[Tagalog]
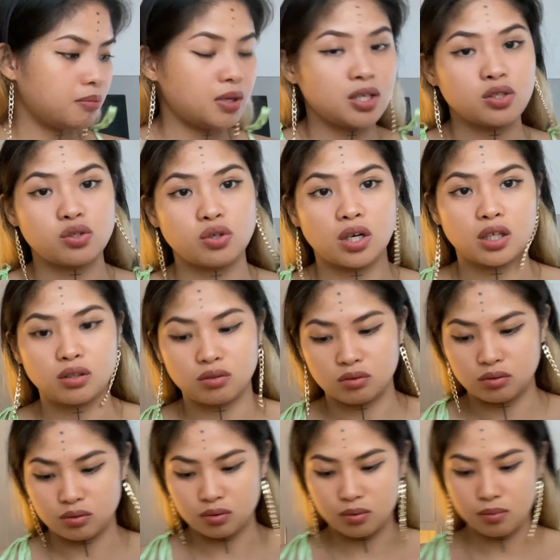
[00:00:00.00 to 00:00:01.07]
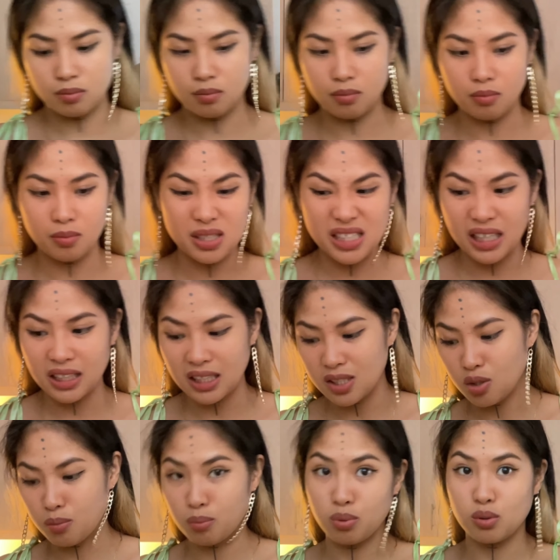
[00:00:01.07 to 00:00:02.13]
medyo ano, masakit
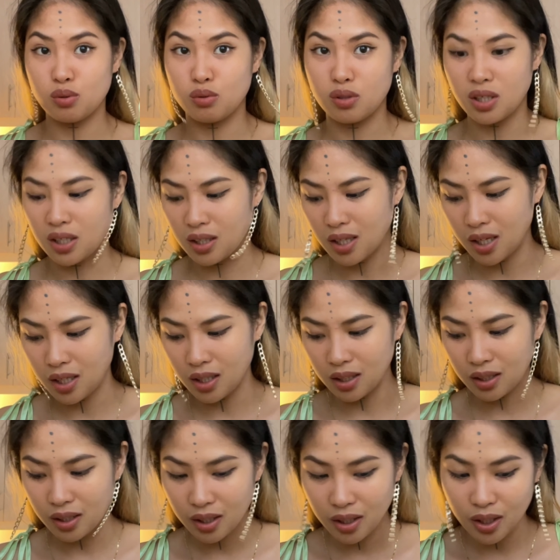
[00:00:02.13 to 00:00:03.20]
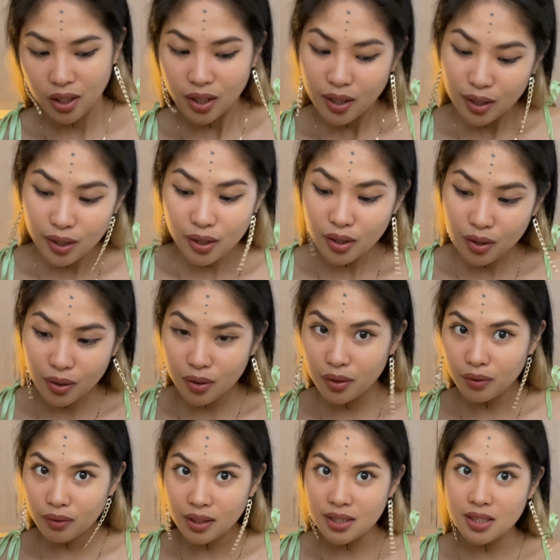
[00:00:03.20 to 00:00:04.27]
kasi yung puso niya dahil, you
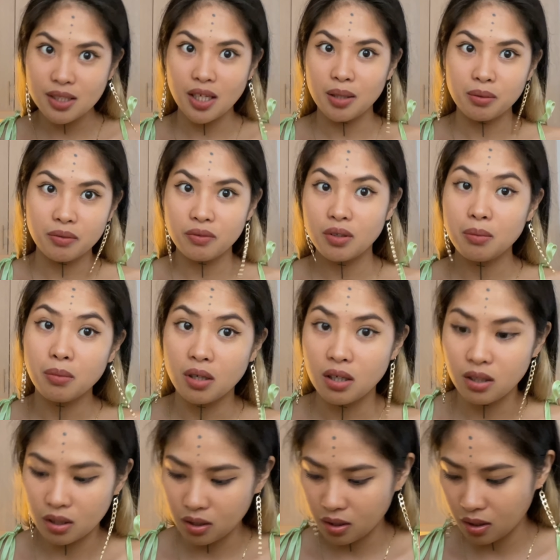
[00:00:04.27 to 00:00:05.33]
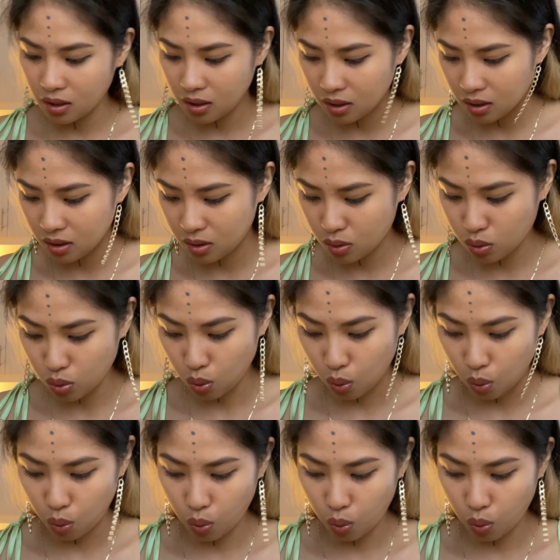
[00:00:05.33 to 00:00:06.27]
know, it's time of the month. So,